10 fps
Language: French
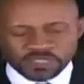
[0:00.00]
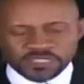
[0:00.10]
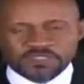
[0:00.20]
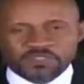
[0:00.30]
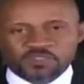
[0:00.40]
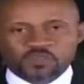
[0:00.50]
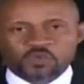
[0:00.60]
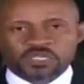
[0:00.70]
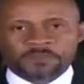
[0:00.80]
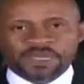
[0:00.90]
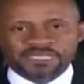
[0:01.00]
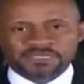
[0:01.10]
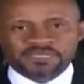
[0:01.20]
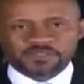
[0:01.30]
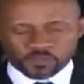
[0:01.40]
de conditions des
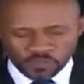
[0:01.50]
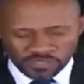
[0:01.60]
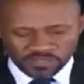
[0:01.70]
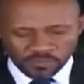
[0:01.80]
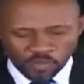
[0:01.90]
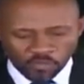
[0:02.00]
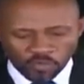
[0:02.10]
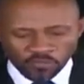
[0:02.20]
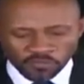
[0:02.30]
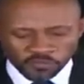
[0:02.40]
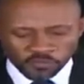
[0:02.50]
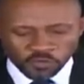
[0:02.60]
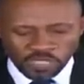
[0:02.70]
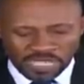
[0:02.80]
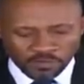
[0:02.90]
prestations de ses membres en
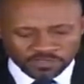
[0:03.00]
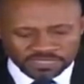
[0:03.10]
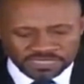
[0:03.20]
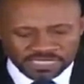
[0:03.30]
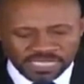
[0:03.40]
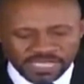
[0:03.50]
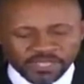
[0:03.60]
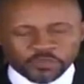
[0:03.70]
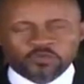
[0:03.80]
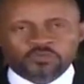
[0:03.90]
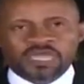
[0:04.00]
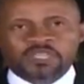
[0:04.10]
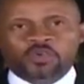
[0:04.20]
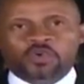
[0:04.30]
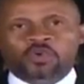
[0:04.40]
vue de garantir une
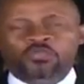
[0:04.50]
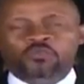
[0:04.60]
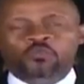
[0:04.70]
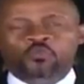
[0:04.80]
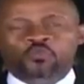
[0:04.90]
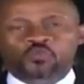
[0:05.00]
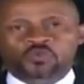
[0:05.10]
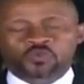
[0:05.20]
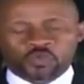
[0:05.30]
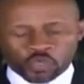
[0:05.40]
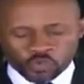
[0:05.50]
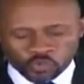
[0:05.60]
meilleure contribution